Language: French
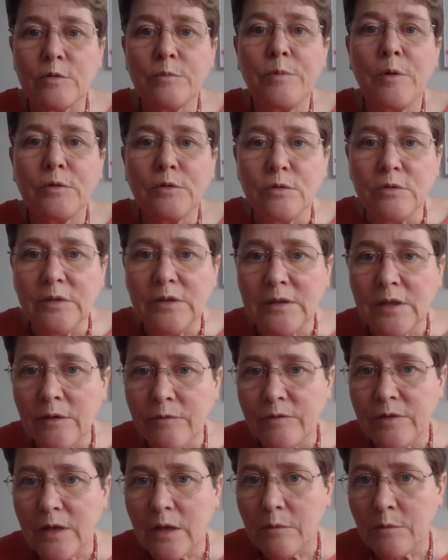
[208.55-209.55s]
opportunités
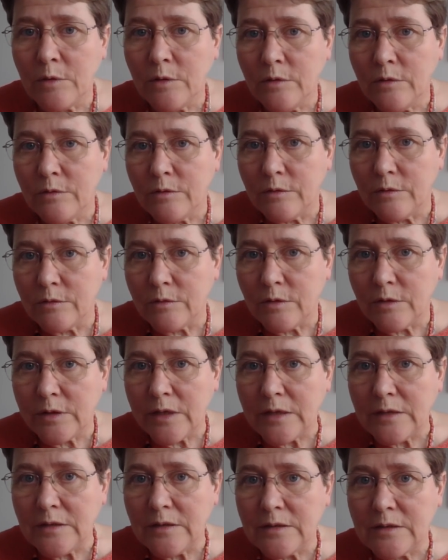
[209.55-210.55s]
finalement
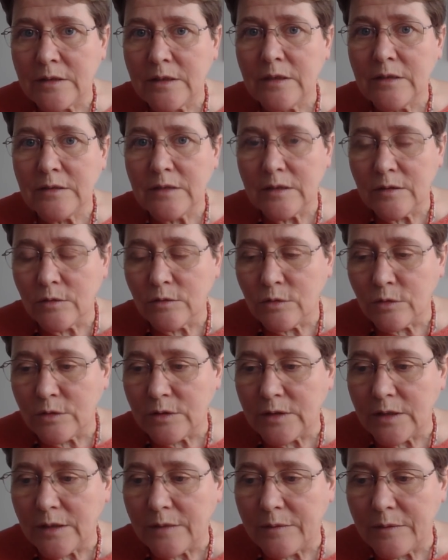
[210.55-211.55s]
d'organiser cet
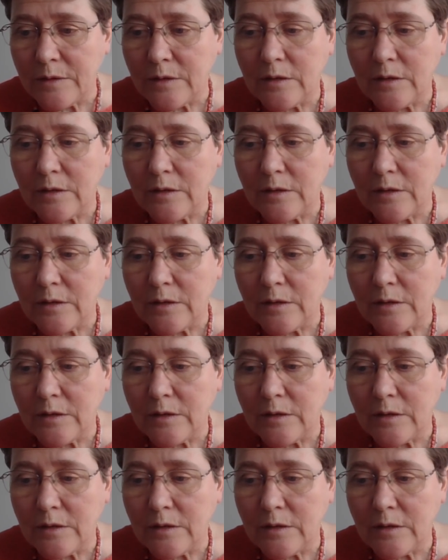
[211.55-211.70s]
entretien.